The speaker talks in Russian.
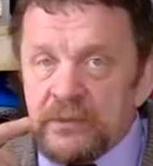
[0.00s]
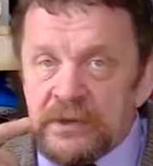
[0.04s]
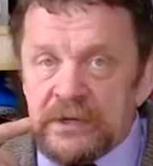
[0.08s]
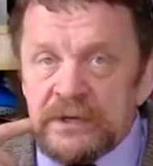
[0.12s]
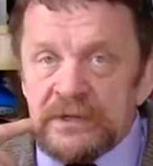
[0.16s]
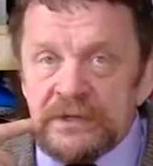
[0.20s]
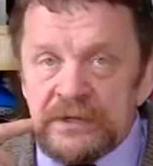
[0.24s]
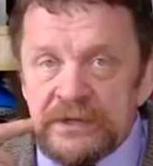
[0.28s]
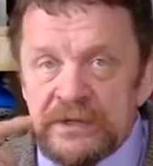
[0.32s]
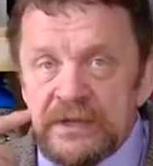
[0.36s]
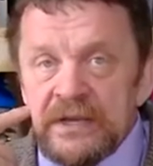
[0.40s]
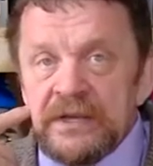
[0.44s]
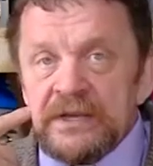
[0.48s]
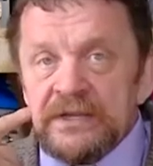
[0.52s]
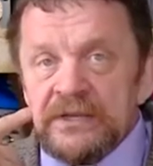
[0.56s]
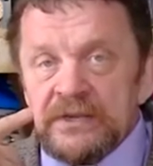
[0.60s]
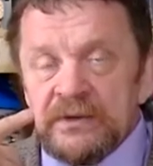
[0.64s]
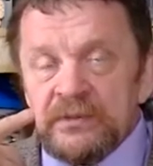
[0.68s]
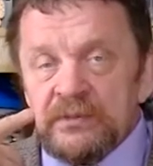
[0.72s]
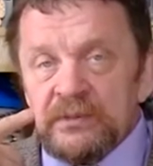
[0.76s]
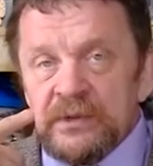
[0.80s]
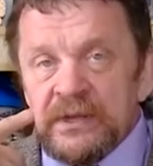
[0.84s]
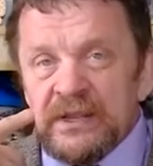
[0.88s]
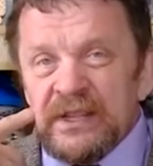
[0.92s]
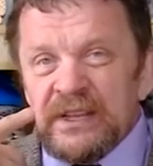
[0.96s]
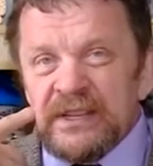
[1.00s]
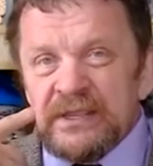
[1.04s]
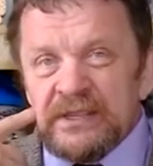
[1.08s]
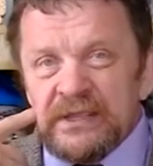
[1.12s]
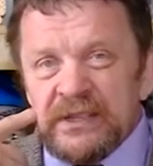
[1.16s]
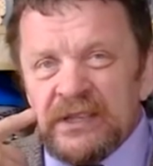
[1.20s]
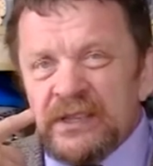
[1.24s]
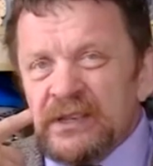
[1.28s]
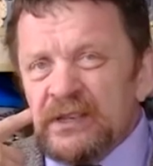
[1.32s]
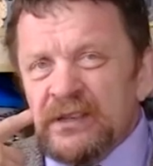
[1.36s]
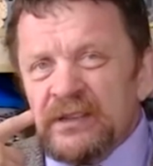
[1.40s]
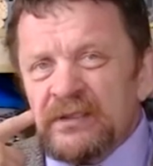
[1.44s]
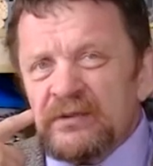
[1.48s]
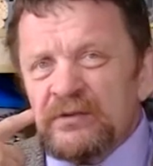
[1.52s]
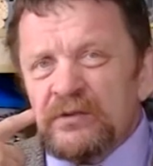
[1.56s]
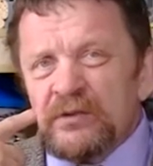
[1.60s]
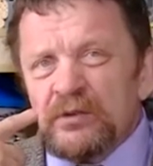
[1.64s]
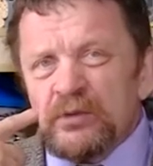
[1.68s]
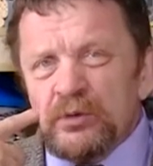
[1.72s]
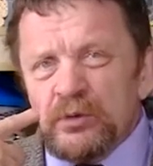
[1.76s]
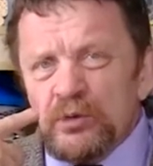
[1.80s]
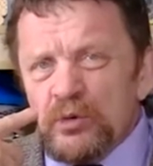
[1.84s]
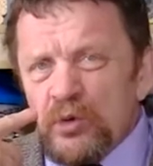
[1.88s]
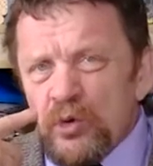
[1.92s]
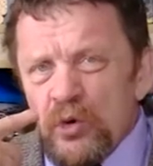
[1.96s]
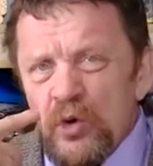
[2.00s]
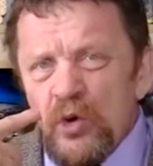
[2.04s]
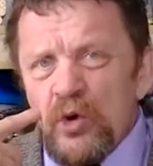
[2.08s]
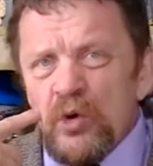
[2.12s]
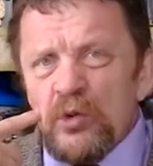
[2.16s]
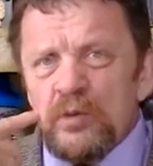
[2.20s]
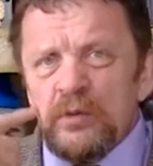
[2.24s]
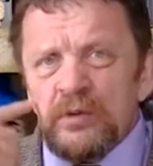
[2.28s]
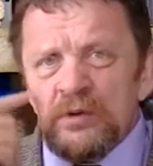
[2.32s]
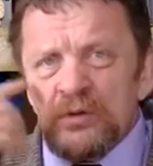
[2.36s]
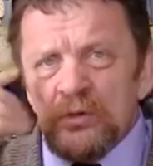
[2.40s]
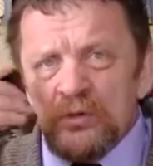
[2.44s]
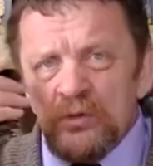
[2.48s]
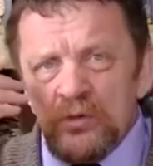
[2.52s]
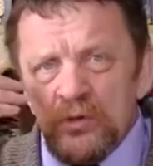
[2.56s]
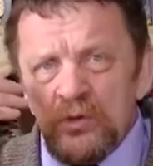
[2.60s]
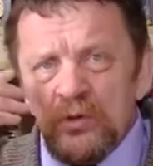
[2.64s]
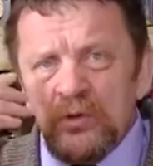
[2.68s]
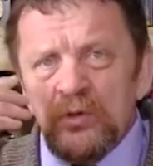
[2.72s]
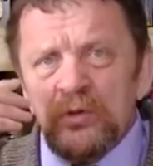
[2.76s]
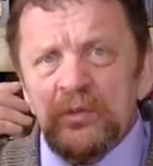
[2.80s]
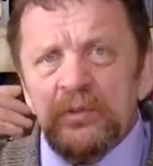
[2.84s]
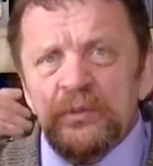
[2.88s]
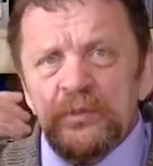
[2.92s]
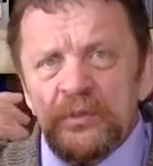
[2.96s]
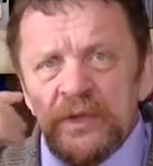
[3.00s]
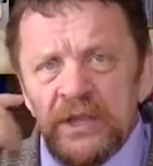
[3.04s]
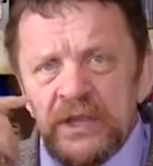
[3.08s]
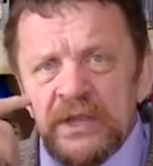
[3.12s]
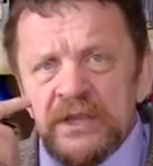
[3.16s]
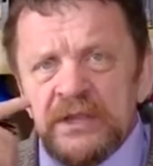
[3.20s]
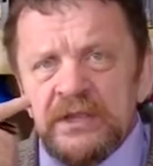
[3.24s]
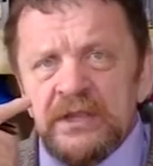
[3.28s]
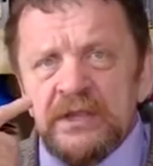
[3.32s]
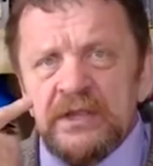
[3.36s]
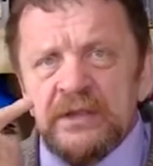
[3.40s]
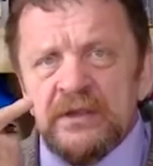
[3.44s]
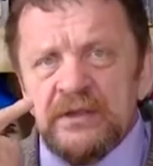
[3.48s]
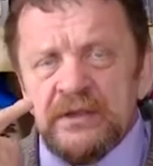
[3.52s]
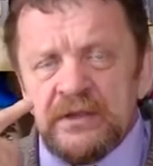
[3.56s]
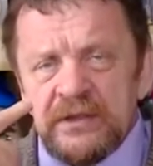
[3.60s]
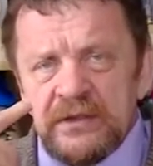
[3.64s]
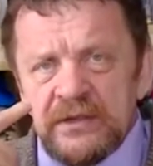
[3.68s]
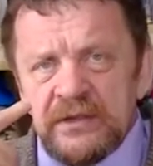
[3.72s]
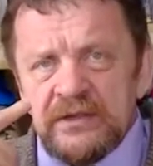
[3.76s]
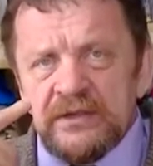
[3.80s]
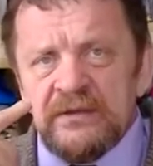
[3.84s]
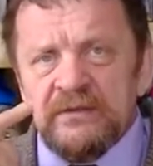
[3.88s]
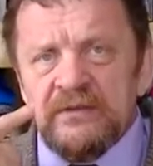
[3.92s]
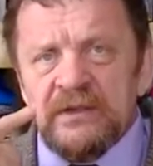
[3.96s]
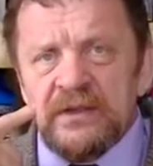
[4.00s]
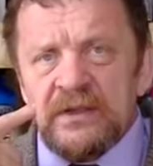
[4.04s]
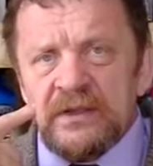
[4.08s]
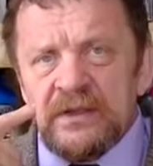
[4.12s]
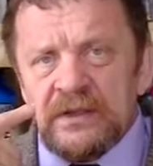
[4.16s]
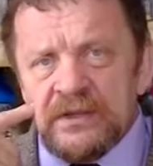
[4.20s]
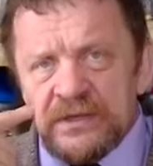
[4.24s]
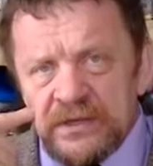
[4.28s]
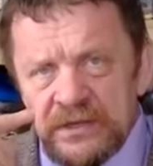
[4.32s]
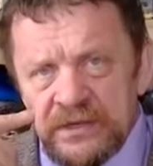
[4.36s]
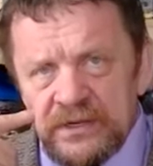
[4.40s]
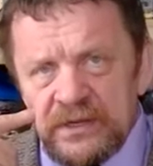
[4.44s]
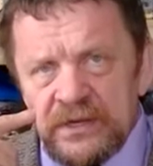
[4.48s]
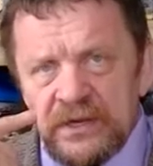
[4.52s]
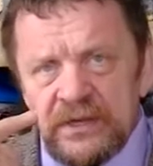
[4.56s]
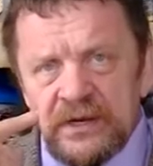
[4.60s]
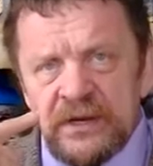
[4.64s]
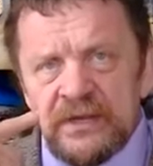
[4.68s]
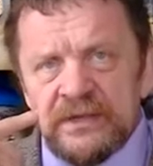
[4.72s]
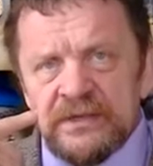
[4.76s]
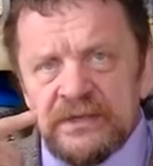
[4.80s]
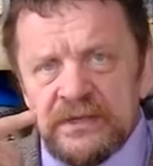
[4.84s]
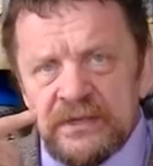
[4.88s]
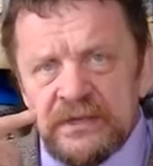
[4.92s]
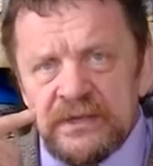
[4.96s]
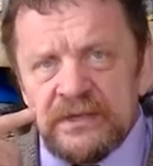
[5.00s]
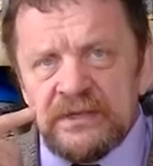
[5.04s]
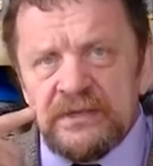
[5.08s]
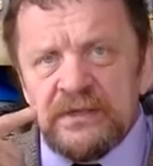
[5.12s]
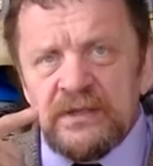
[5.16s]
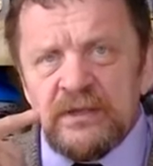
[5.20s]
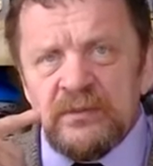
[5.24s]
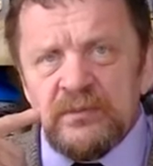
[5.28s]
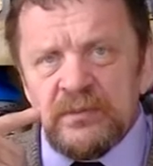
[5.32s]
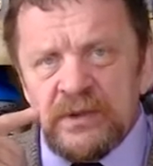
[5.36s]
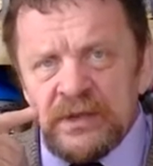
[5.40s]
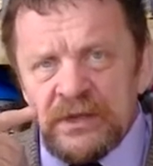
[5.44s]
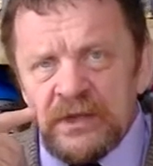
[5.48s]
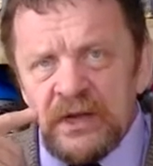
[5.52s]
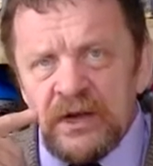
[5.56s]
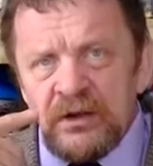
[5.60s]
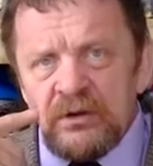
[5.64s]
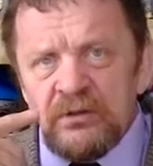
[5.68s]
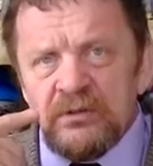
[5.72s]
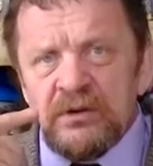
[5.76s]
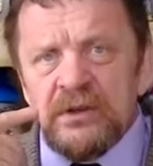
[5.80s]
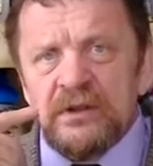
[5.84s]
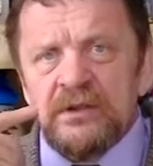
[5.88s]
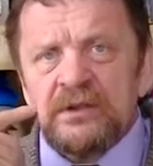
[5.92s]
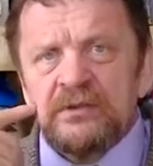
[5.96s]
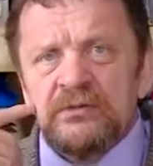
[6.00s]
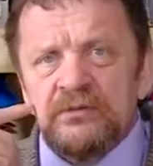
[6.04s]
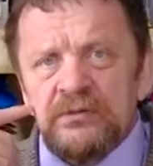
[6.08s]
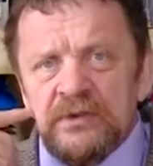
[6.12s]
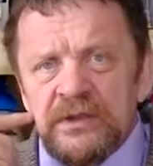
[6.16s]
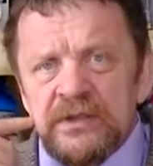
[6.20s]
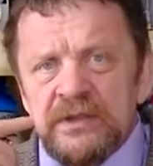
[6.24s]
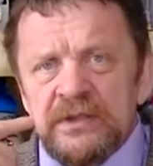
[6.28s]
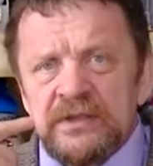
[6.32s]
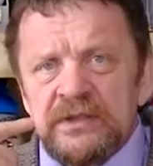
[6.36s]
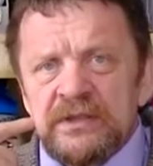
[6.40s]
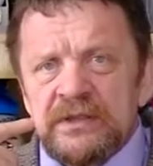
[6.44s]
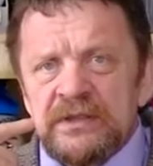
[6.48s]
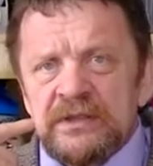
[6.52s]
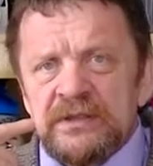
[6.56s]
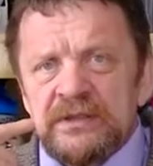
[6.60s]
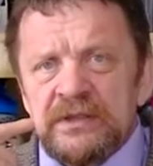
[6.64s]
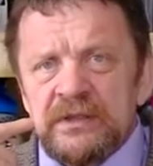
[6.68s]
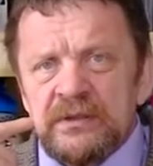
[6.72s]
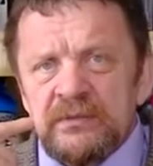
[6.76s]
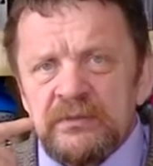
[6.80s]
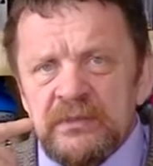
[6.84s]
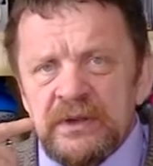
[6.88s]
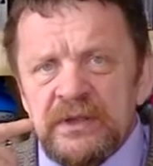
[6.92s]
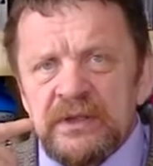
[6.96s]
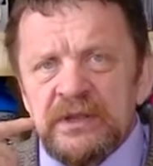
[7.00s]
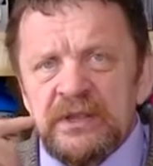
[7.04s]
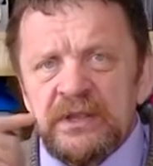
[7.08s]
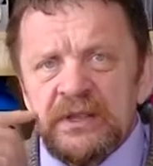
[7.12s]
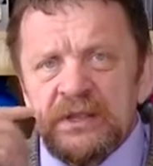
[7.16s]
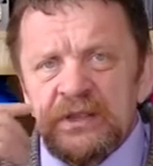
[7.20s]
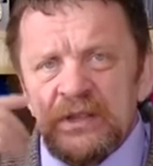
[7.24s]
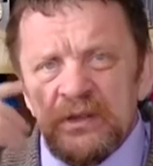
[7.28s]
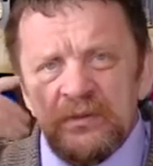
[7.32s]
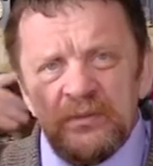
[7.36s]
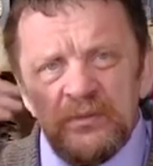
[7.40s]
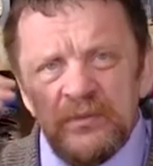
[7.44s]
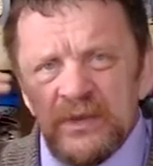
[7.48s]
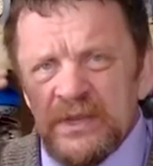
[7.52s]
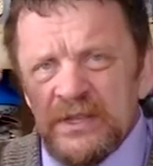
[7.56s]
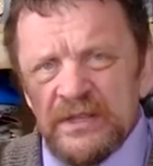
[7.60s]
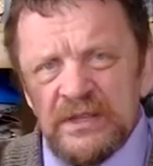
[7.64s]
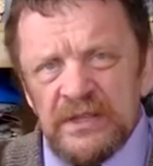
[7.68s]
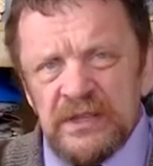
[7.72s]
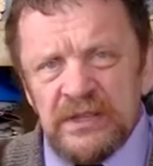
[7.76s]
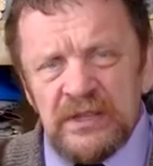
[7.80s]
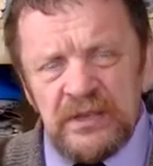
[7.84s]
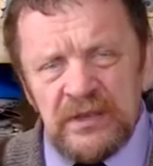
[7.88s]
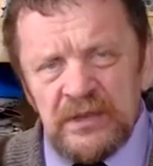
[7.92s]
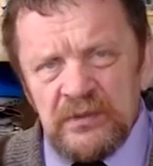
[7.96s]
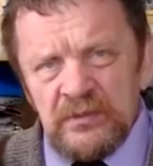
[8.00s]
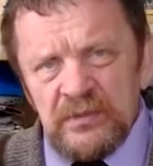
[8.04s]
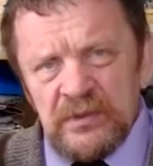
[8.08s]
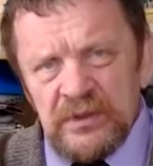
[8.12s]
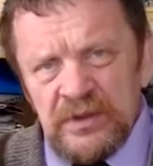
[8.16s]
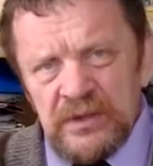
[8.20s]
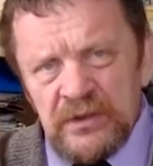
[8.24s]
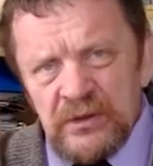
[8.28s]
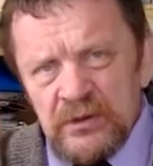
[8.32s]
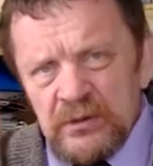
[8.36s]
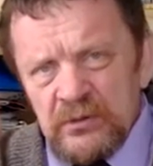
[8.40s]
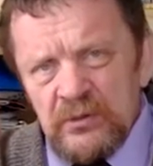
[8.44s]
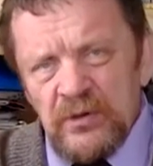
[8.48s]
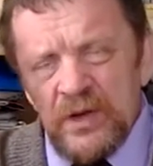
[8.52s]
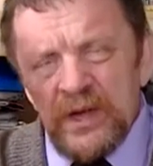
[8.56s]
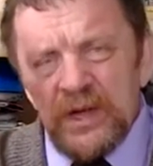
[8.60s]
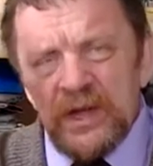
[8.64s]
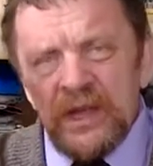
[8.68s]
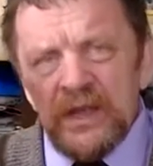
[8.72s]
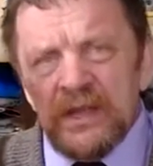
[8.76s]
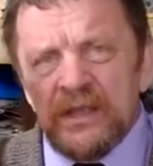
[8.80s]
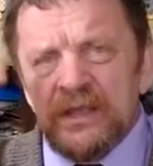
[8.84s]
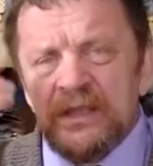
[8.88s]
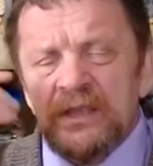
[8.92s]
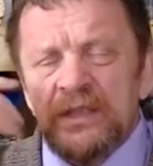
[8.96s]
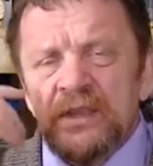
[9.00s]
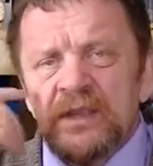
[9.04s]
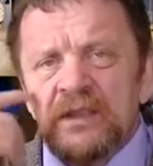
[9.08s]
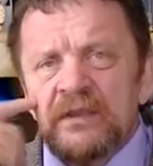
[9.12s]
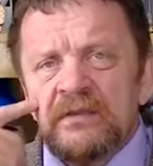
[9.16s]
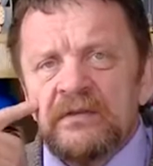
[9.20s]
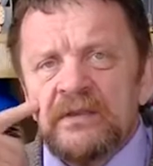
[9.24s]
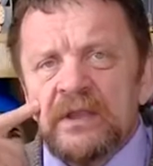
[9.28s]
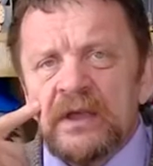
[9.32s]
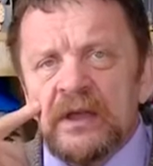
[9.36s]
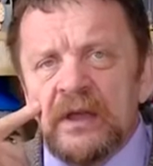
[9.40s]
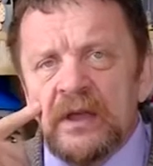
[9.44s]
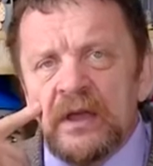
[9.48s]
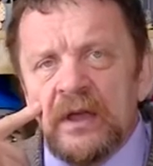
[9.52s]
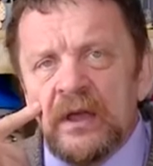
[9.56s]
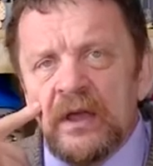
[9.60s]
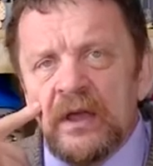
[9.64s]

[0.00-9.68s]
Моя задача была сделать в глухом-глухом месте, это называлось Красная Слобода, около Туринской Слободы, там место, где была глухая деревня,